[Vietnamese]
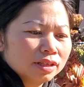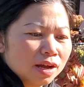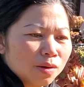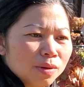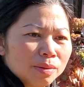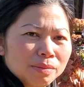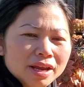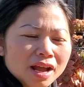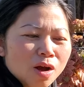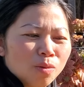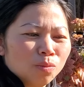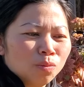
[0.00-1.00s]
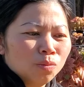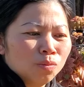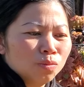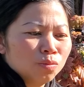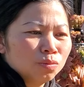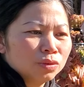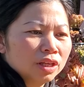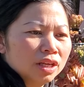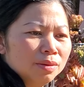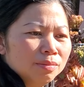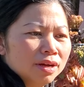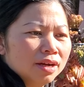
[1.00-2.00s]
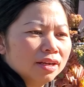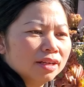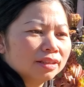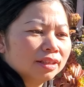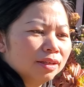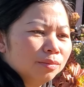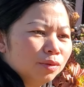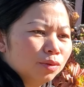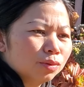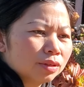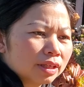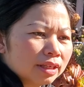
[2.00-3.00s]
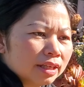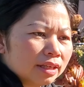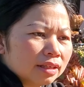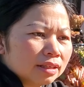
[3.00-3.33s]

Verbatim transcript: chứ không em ấy hồng tím rồi là tím luôn nè